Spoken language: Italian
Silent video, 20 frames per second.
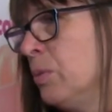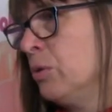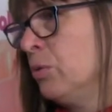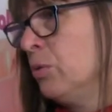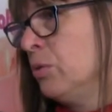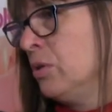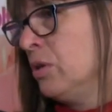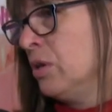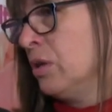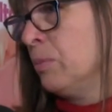per
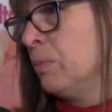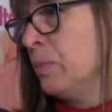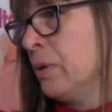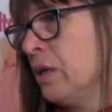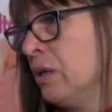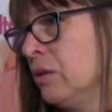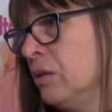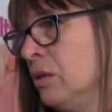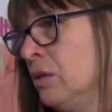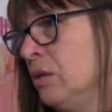tutti gli
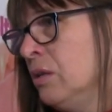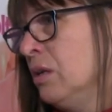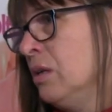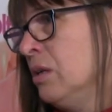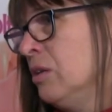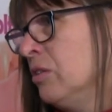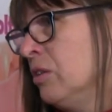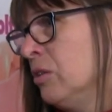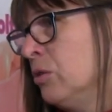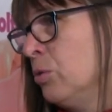aperti
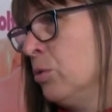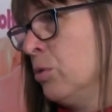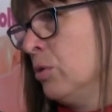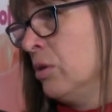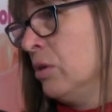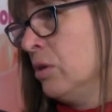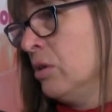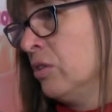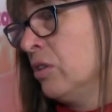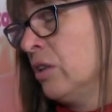del
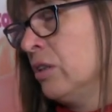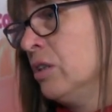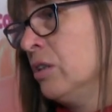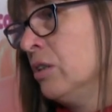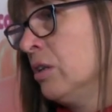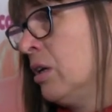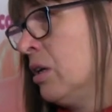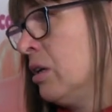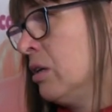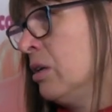settore
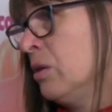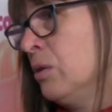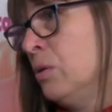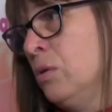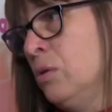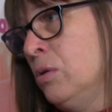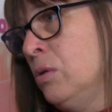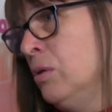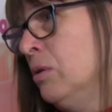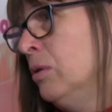sanitario
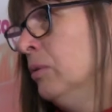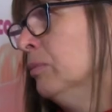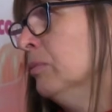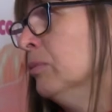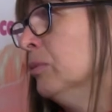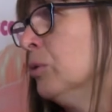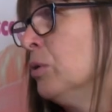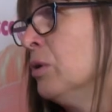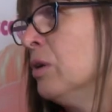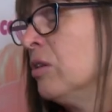o
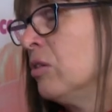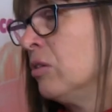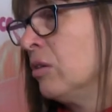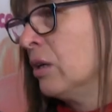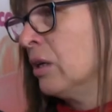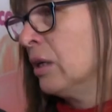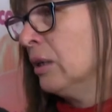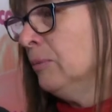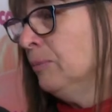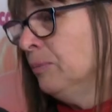
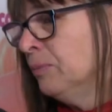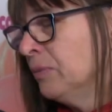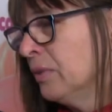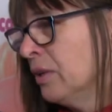olistica